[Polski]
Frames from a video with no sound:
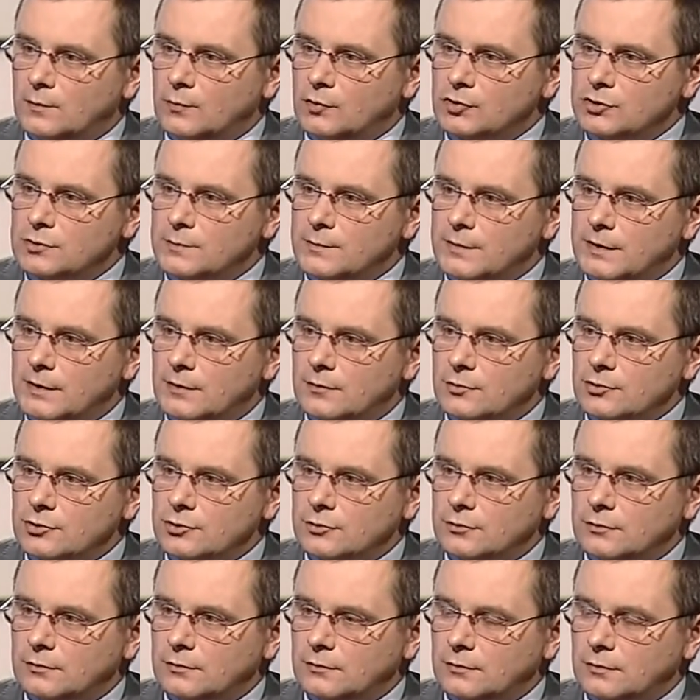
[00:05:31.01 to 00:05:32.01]
możemy
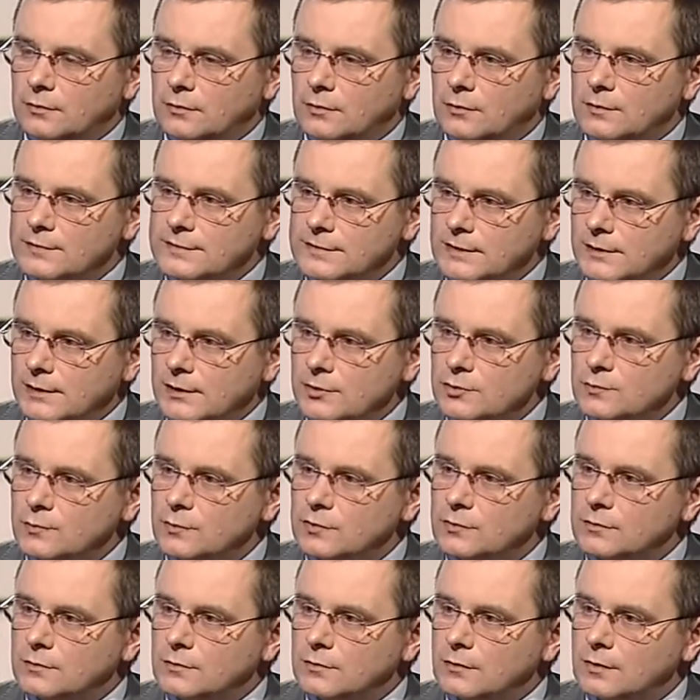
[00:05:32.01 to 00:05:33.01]
jakoś oceniać,
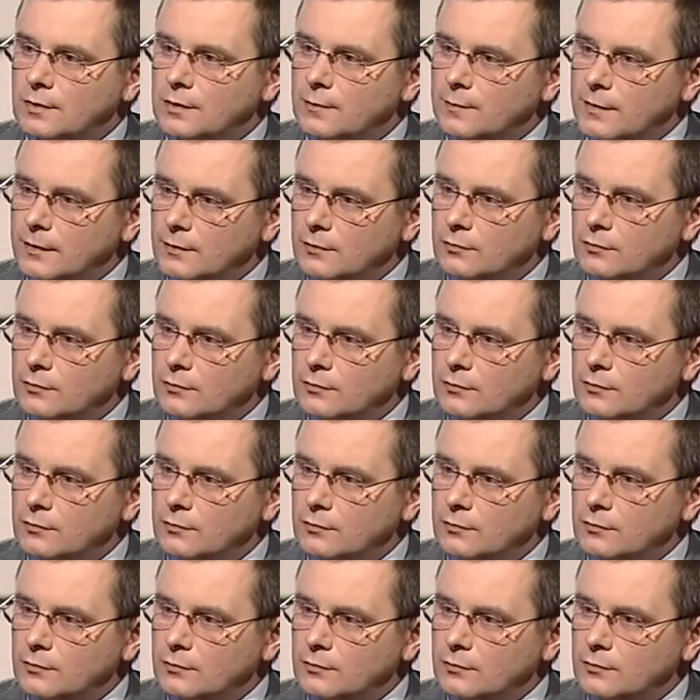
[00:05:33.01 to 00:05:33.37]
one